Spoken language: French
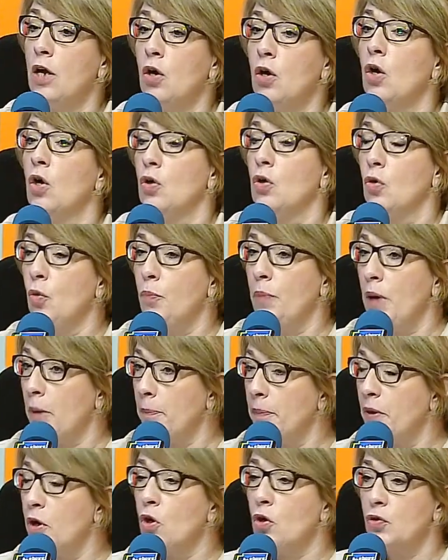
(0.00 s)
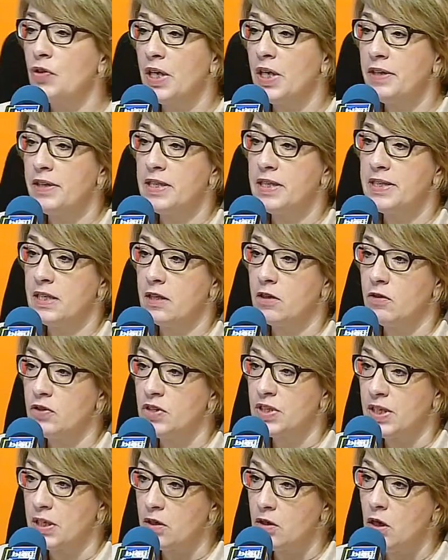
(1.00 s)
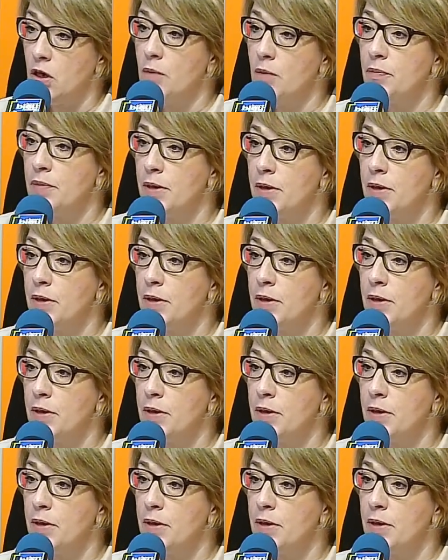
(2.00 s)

Alors on part pas en retraite à 55 ans,